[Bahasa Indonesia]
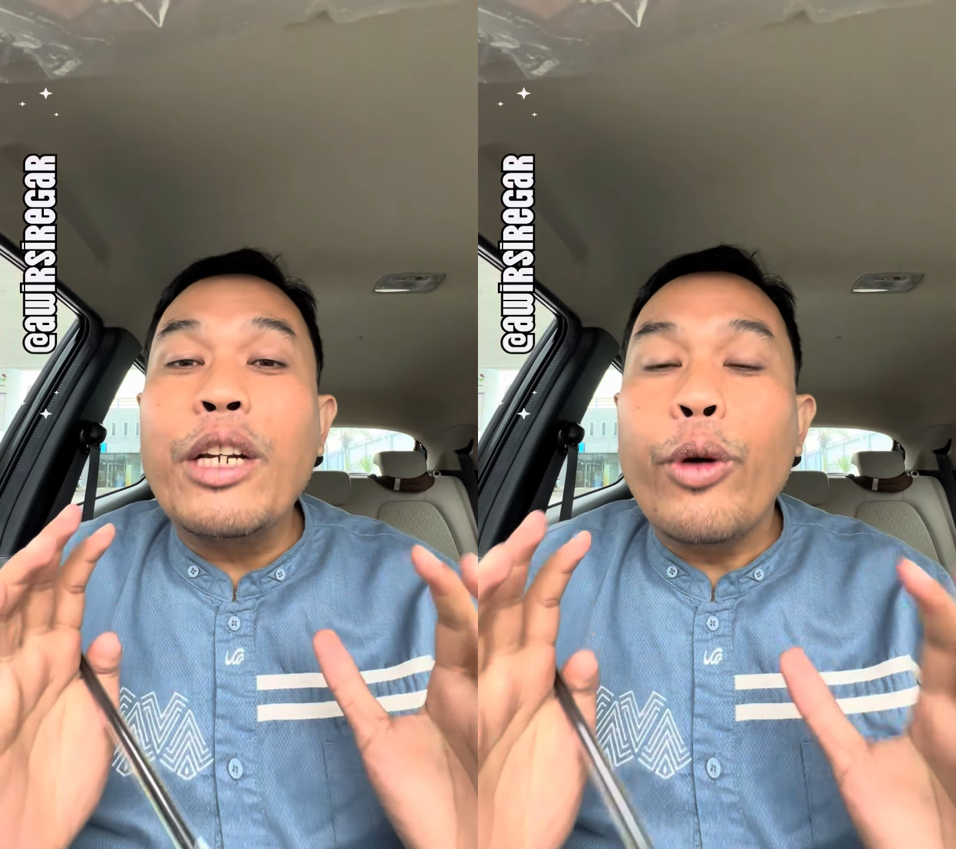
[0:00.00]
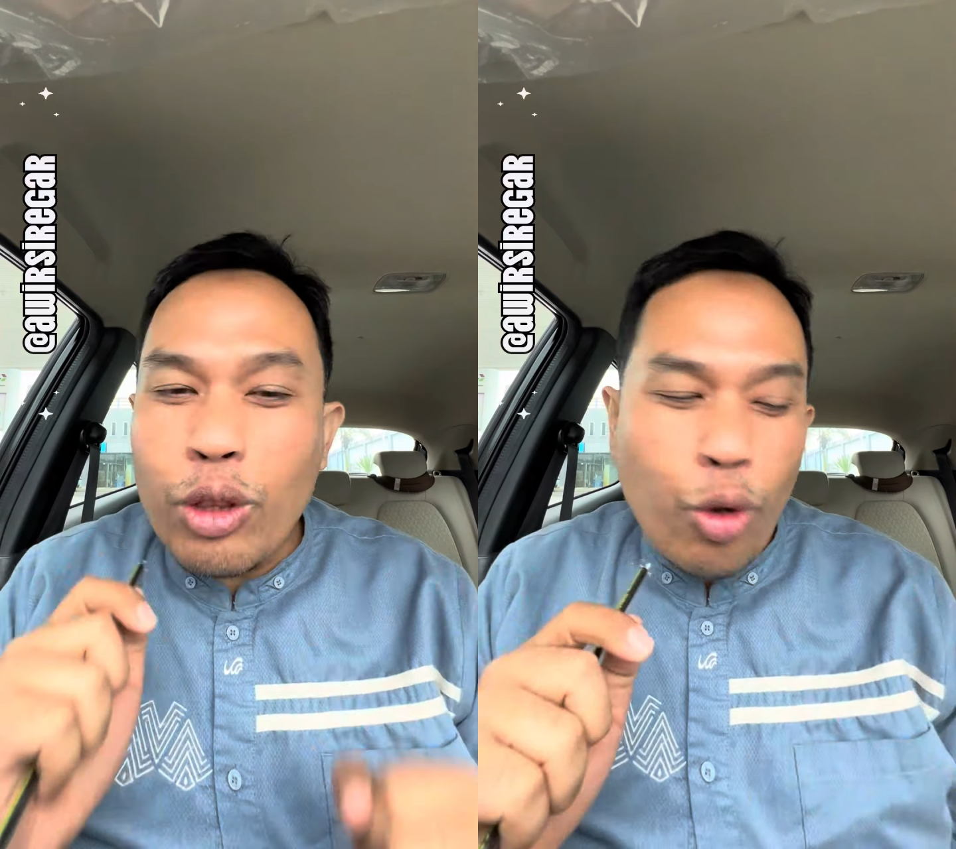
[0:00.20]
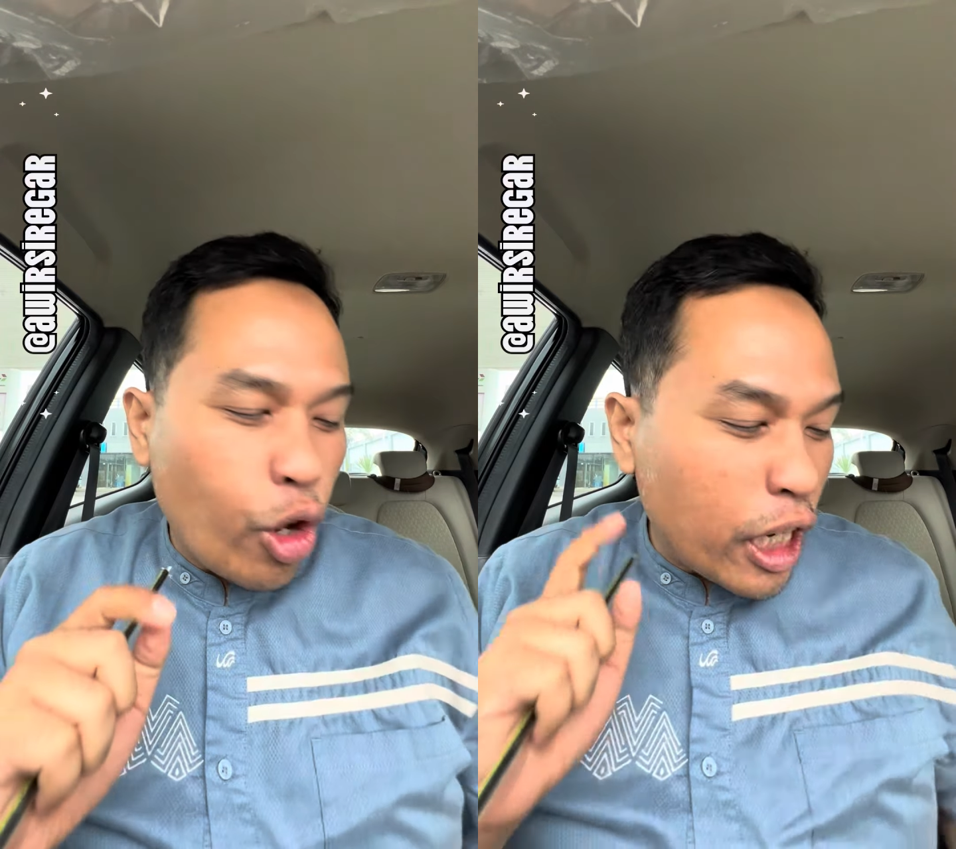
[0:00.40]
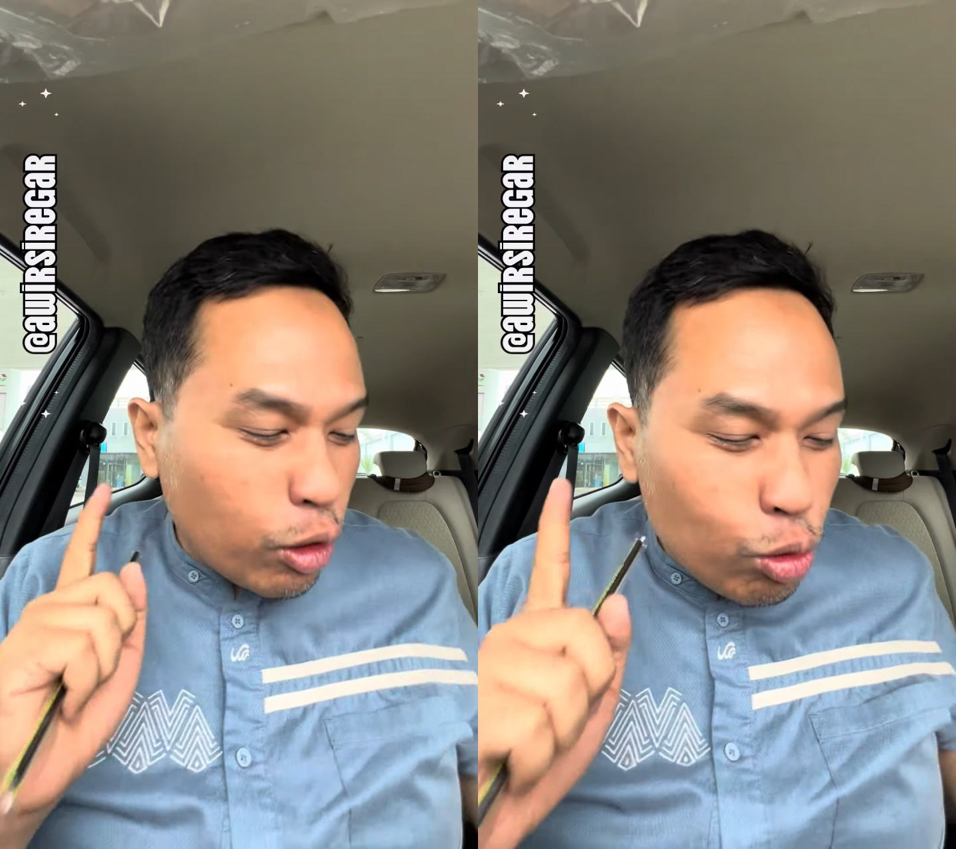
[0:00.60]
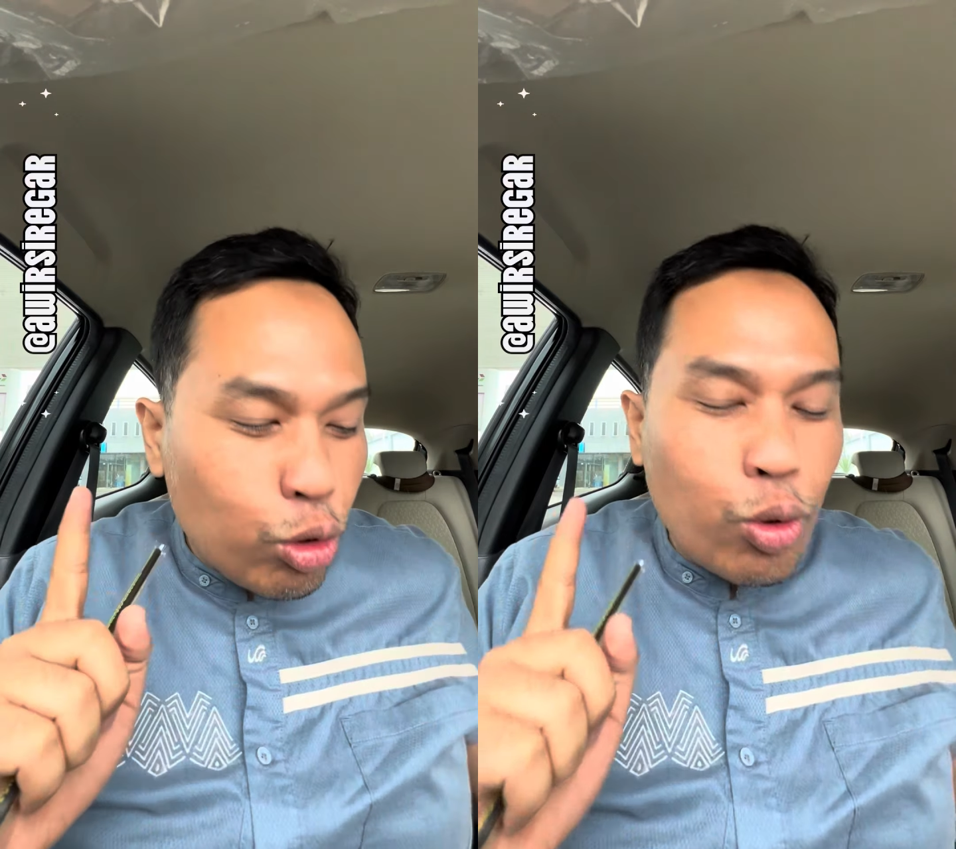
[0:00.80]
we tuh orang
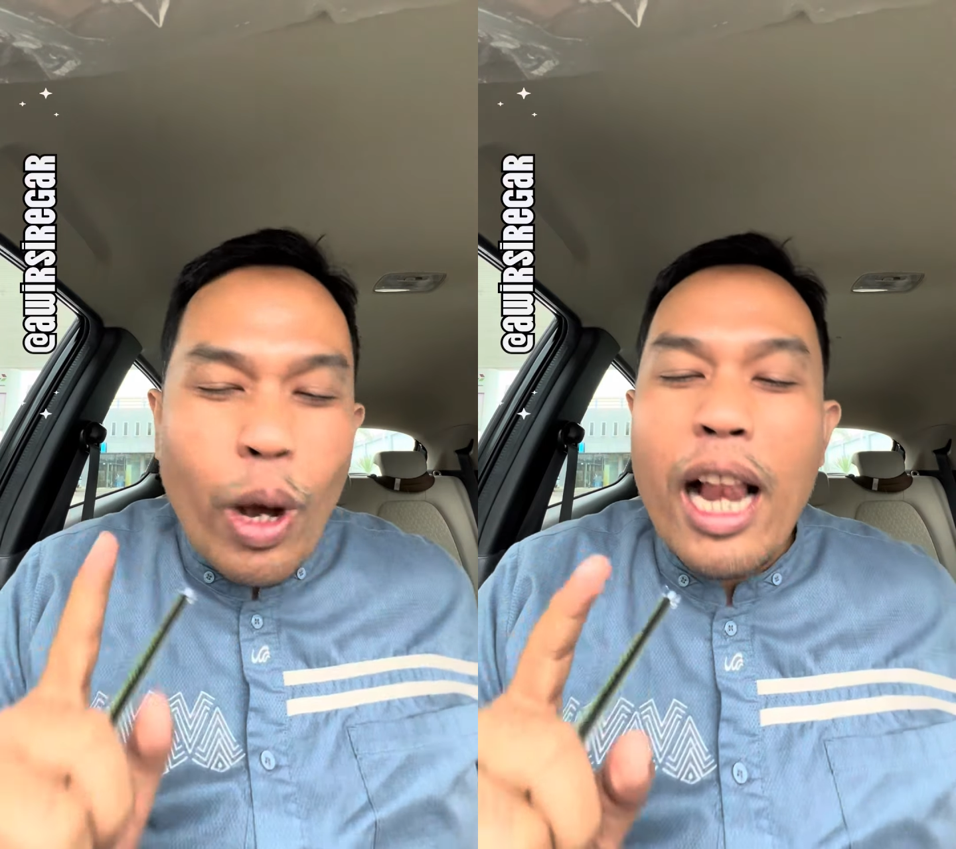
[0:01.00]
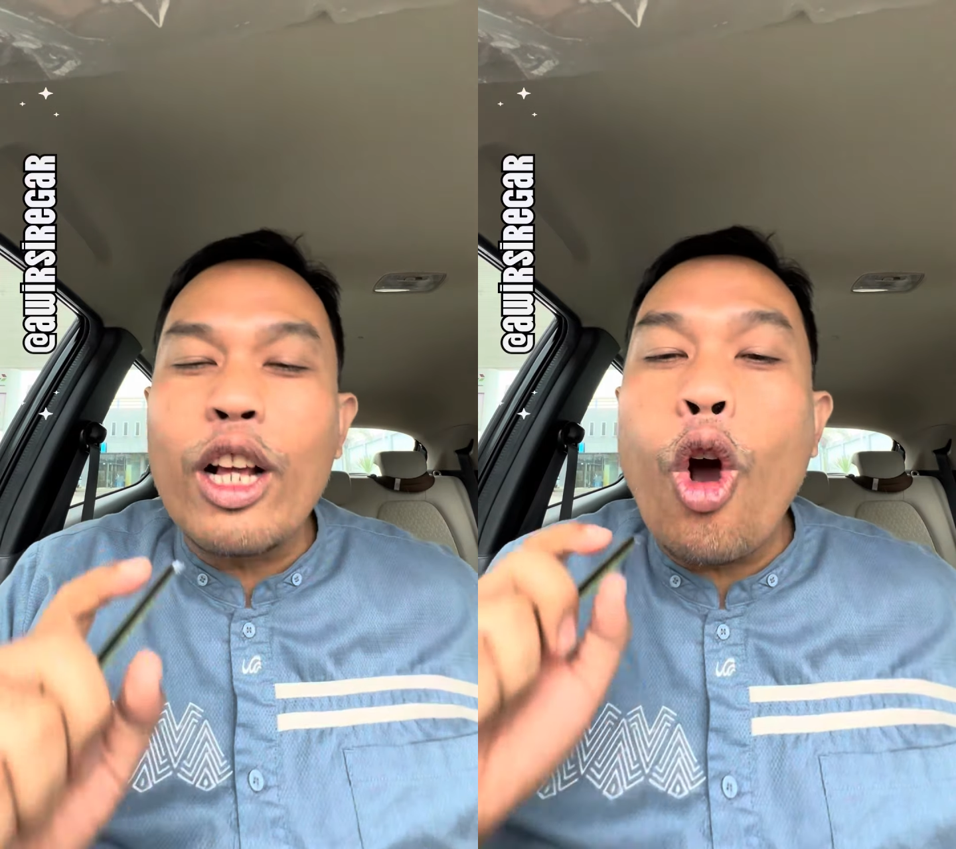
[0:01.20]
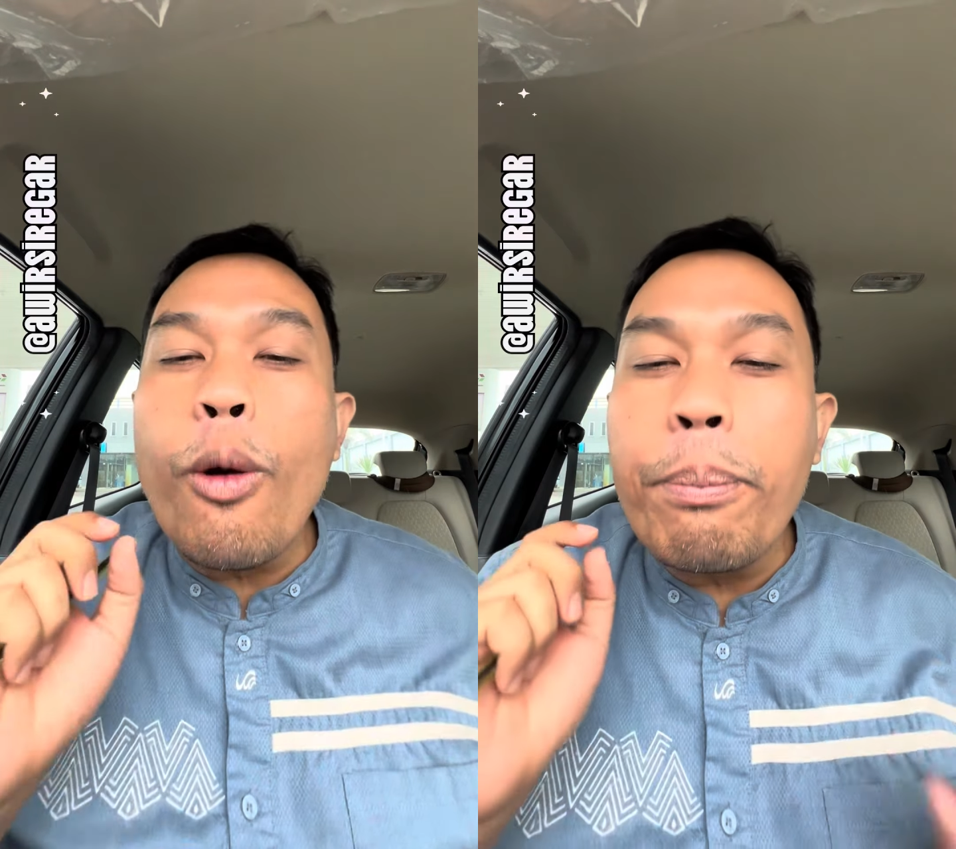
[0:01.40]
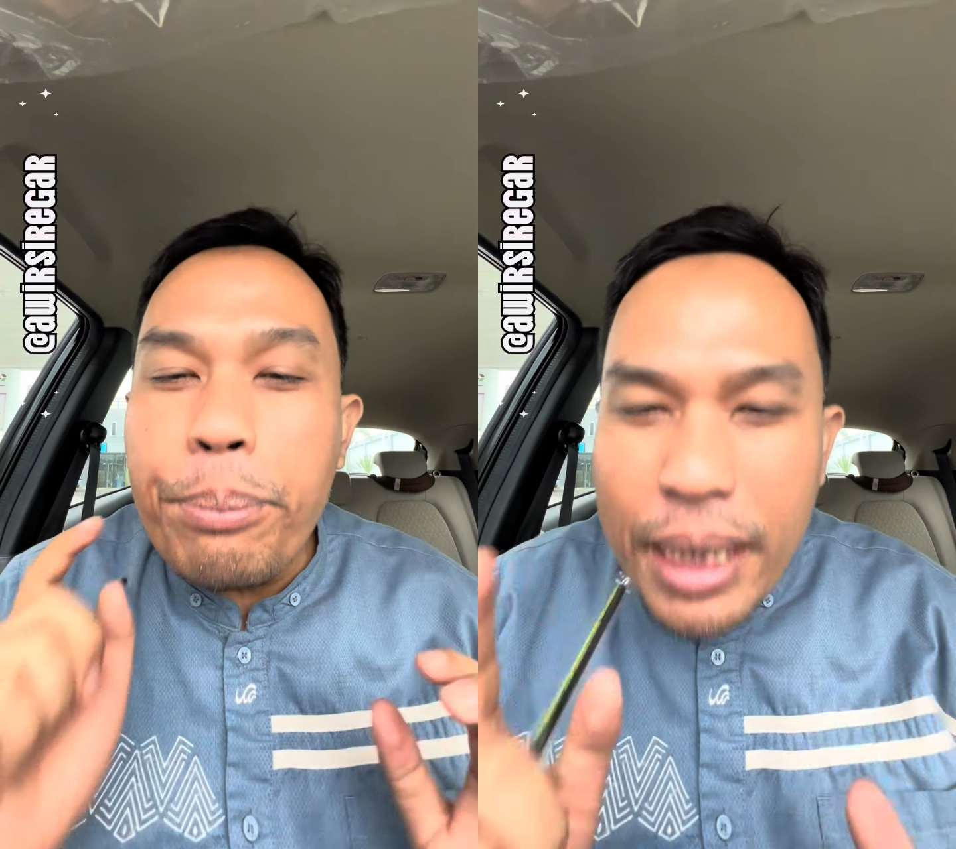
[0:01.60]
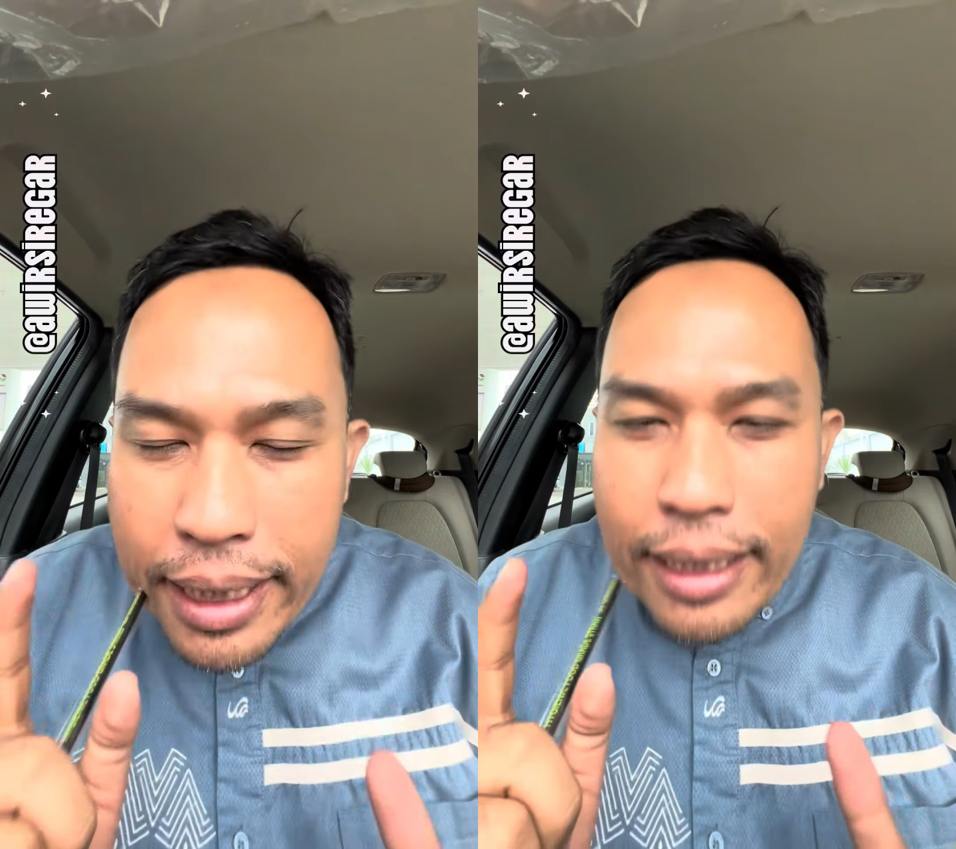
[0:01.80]
itu jual
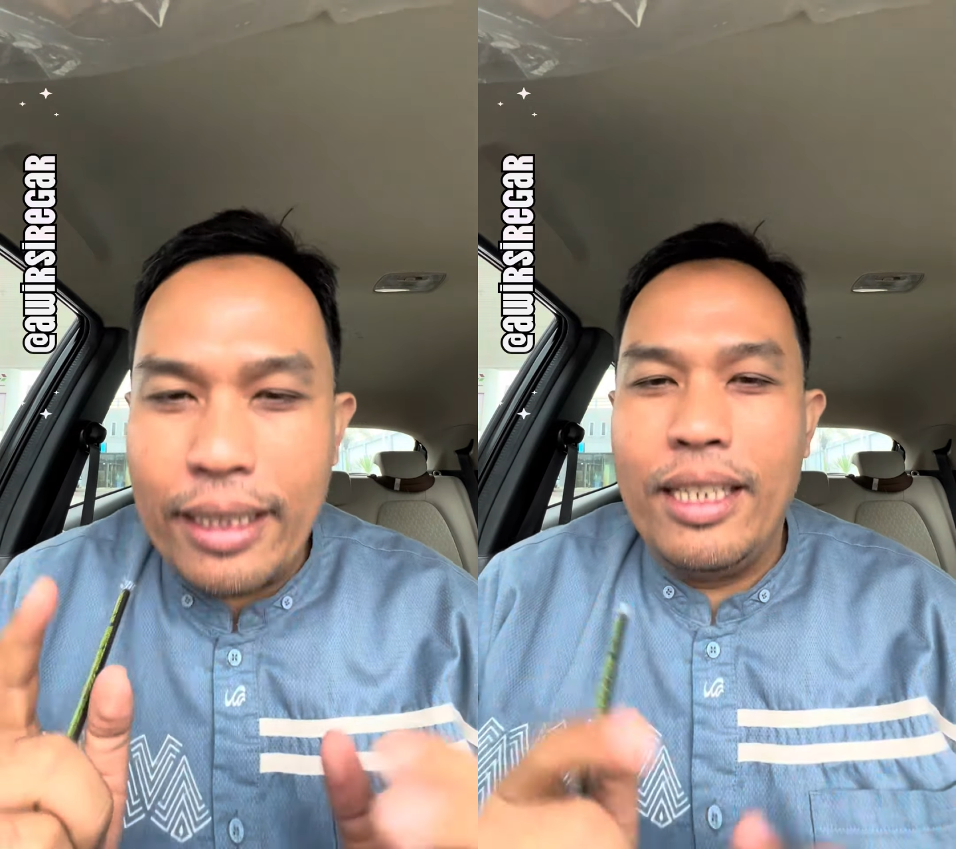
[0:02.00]
kopi